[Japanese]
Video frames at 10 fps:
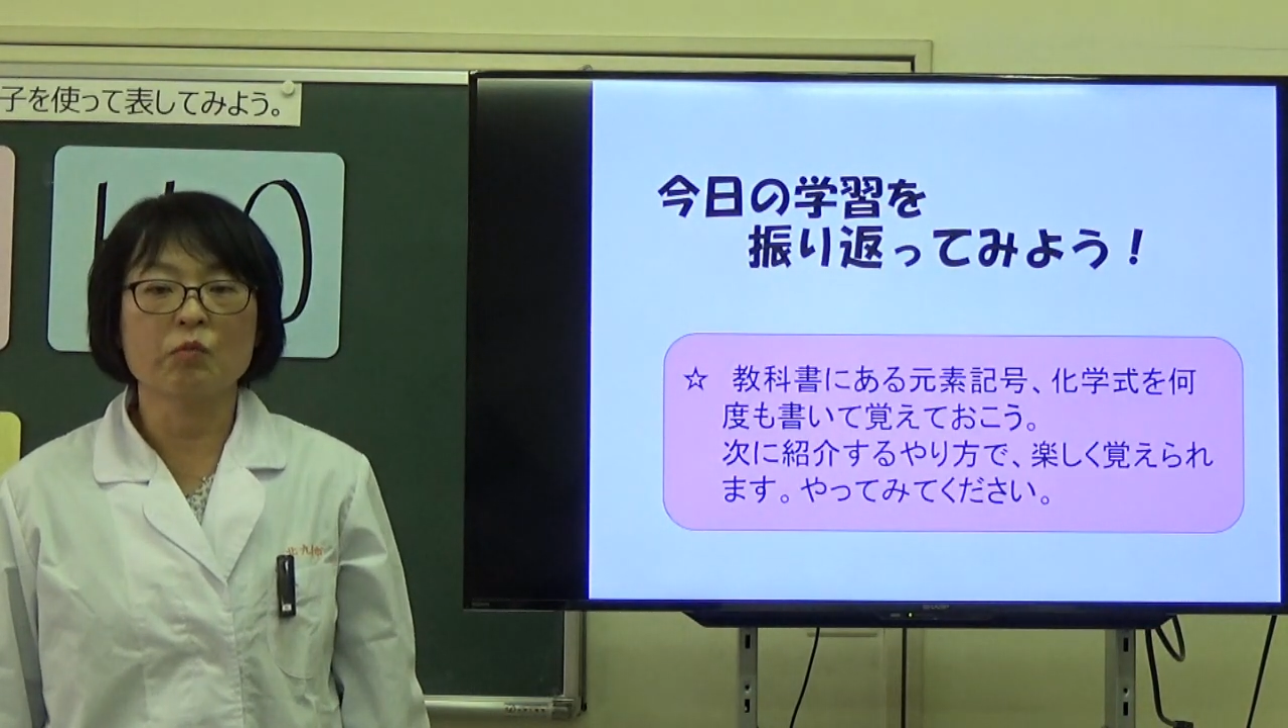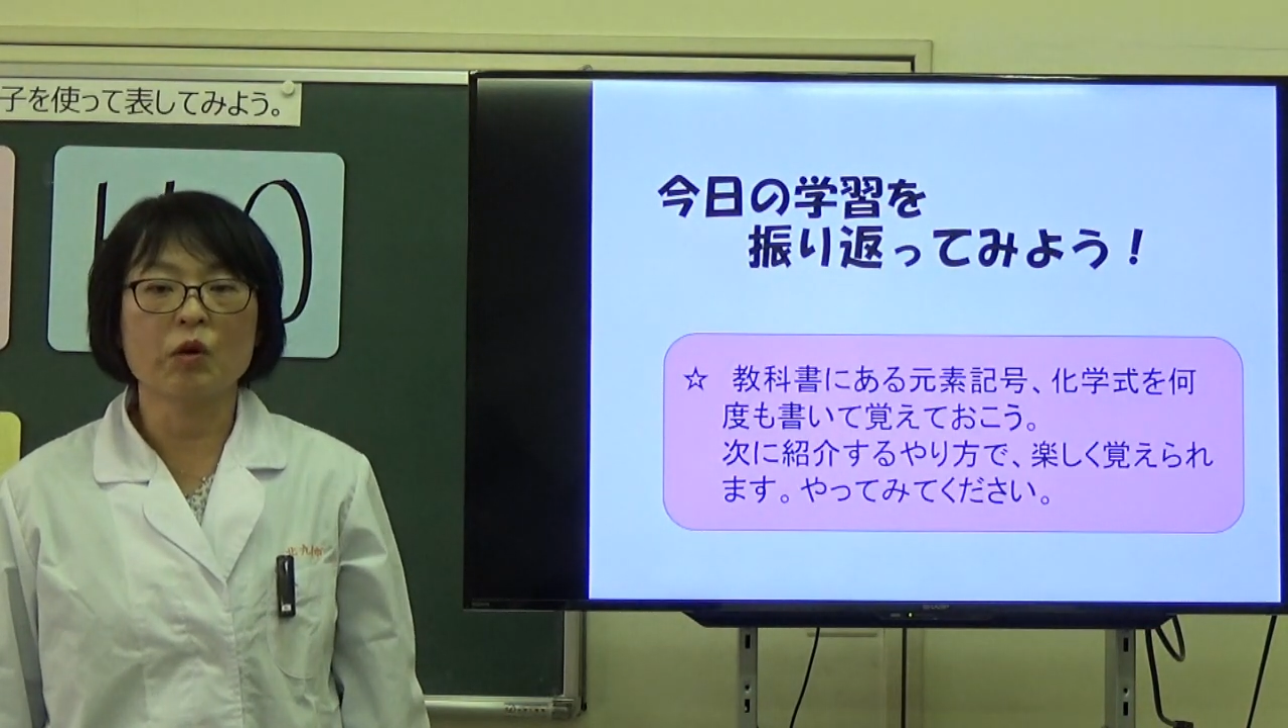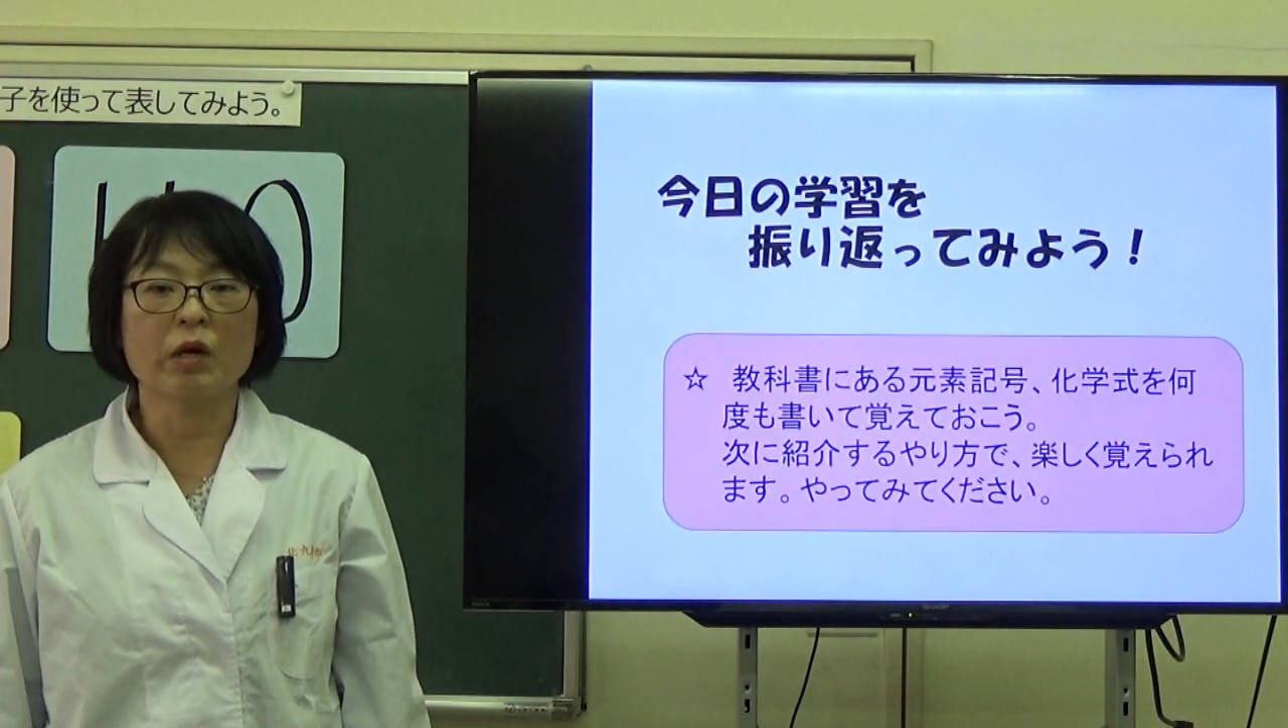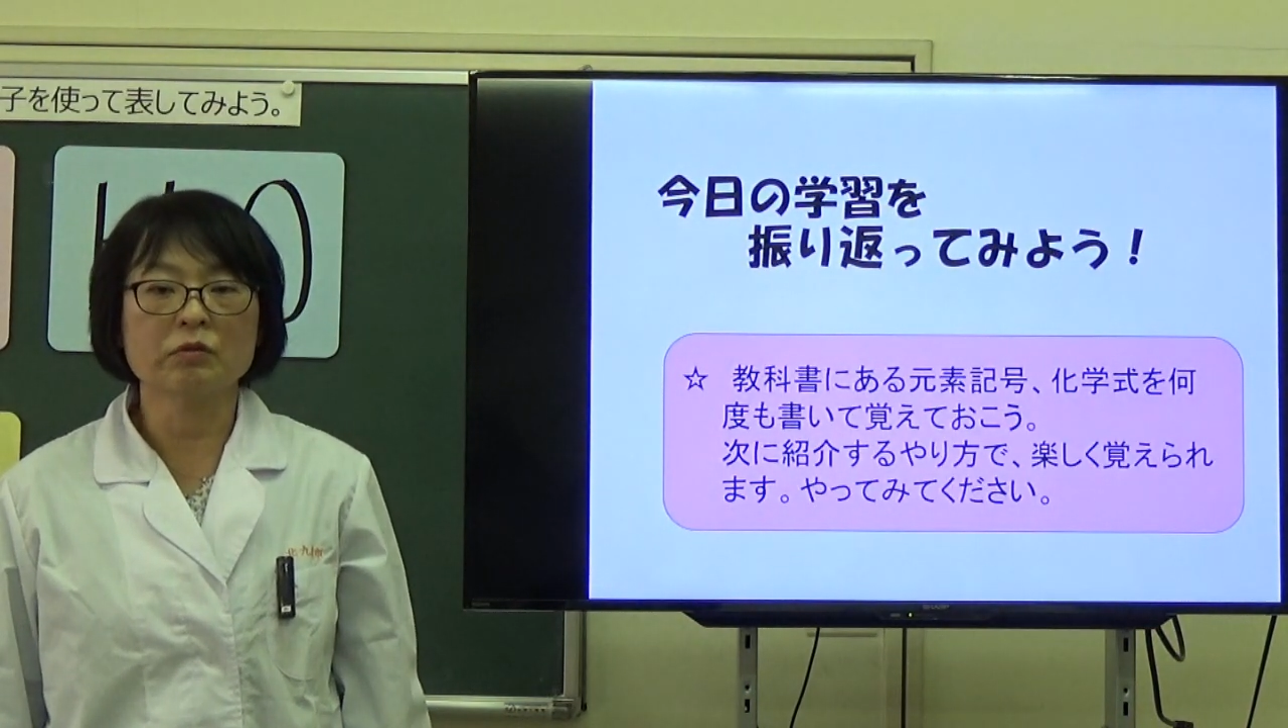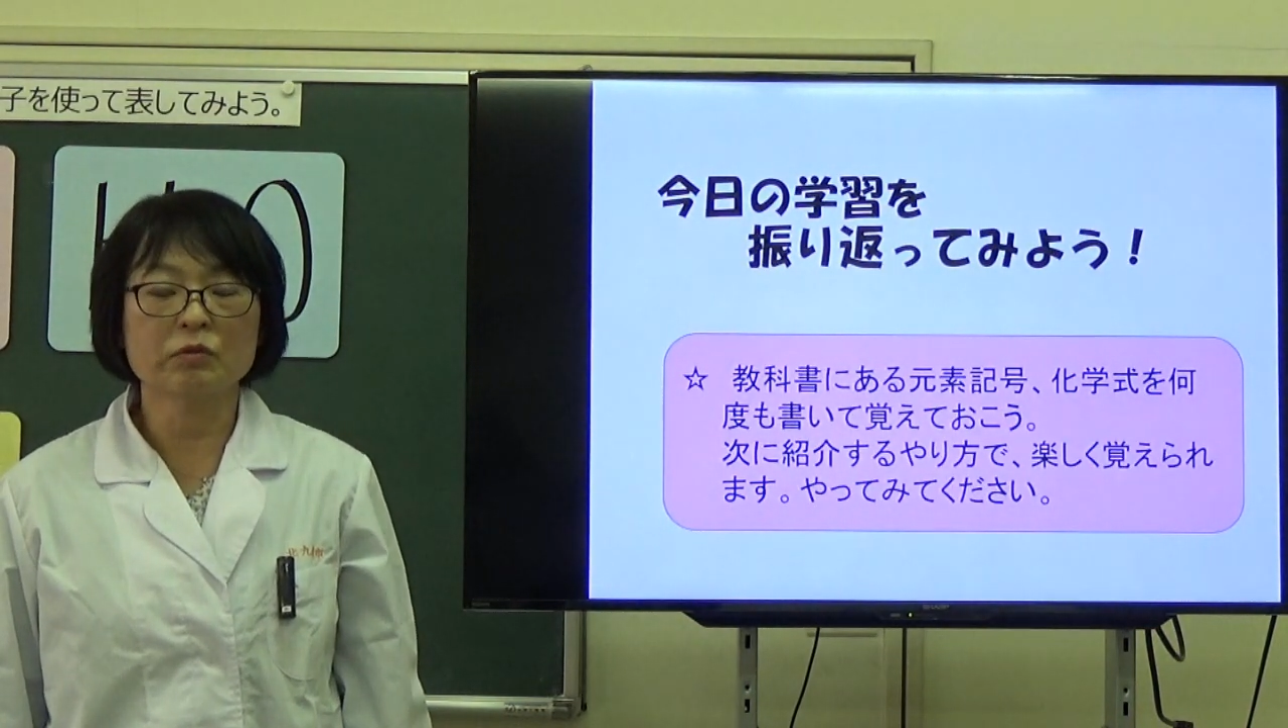
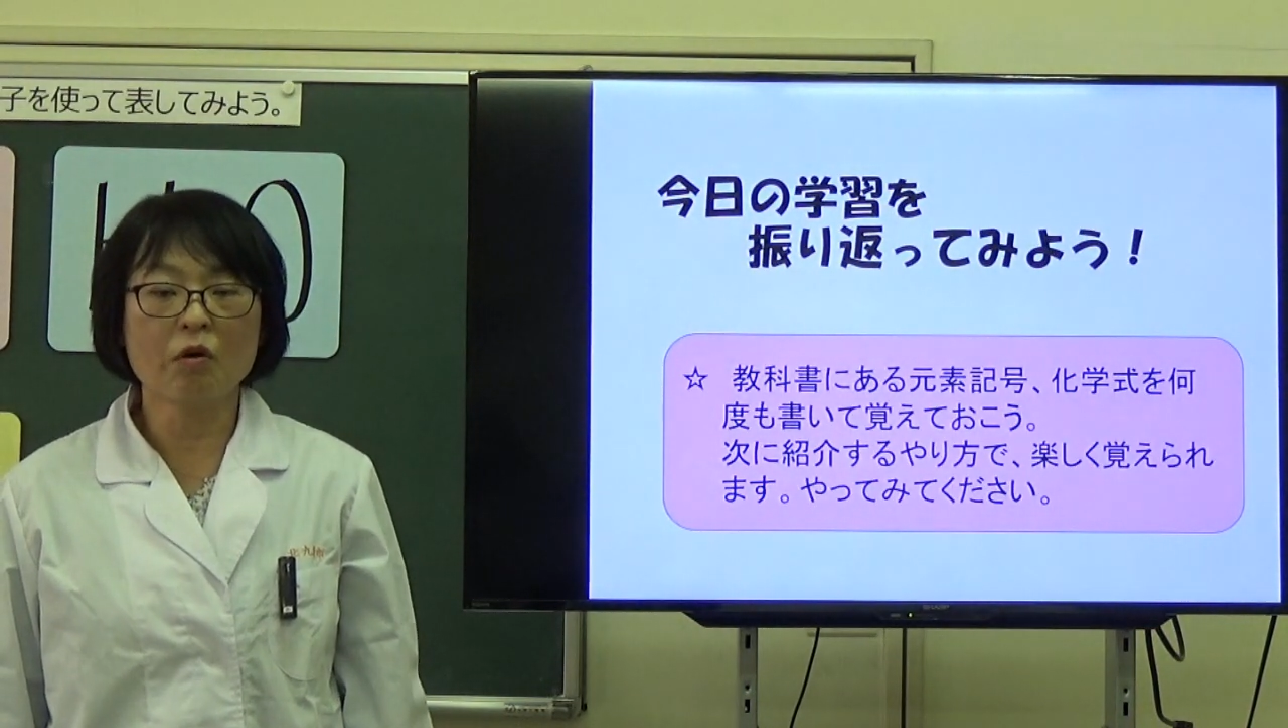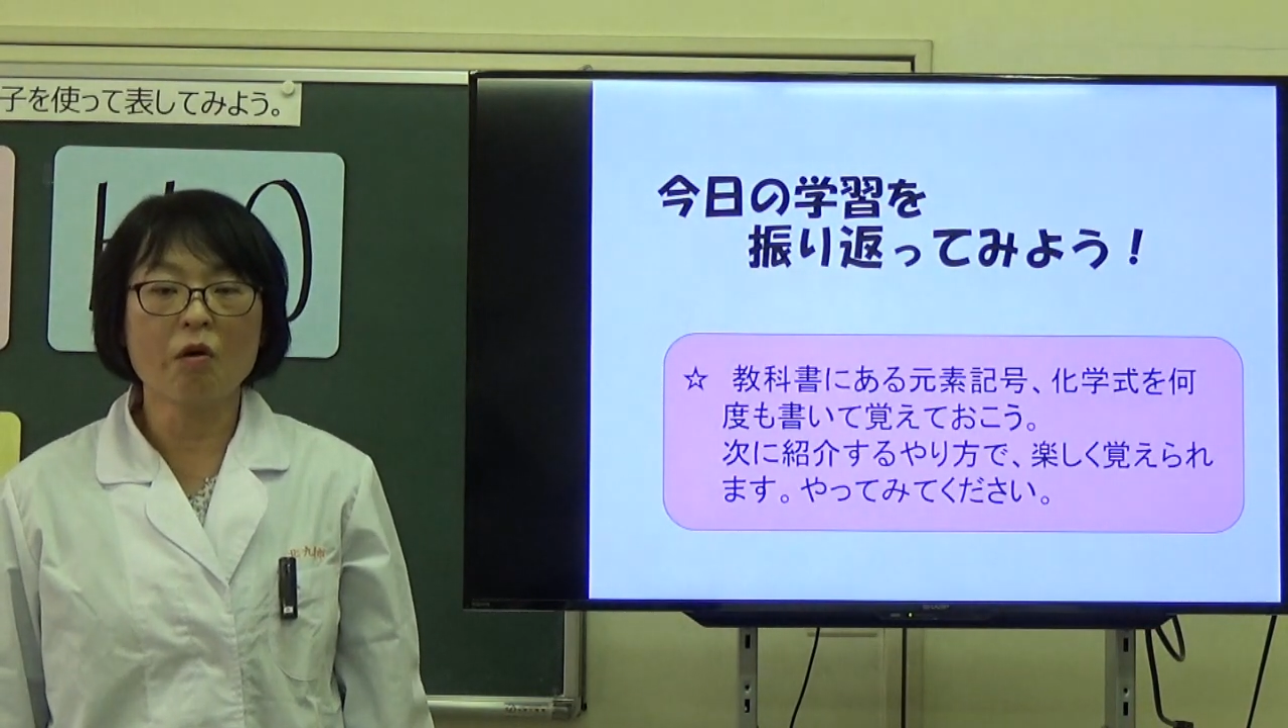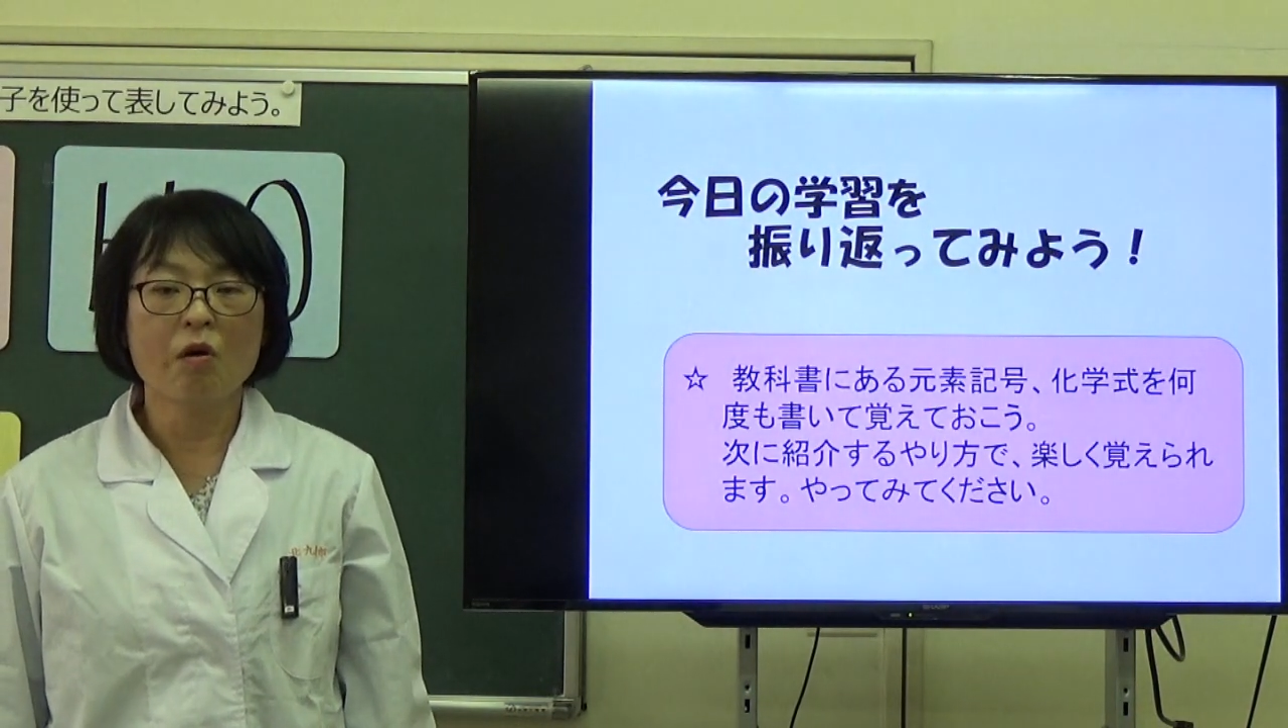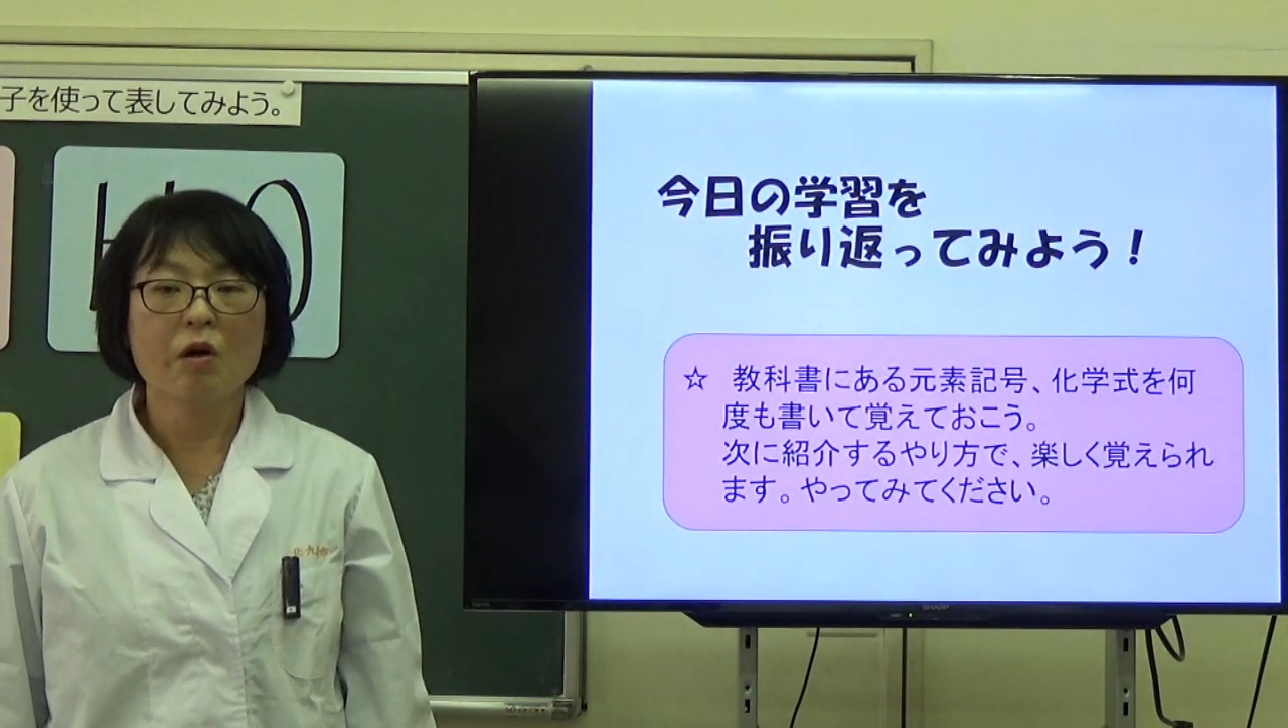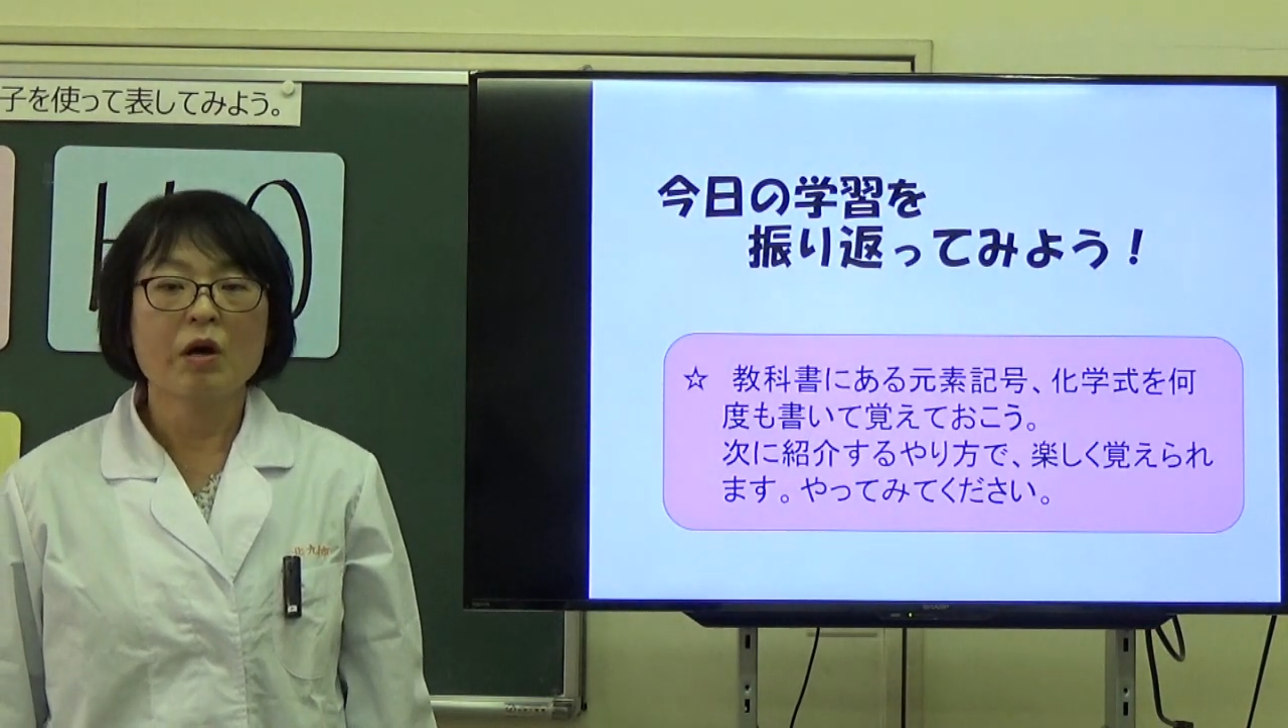もらうと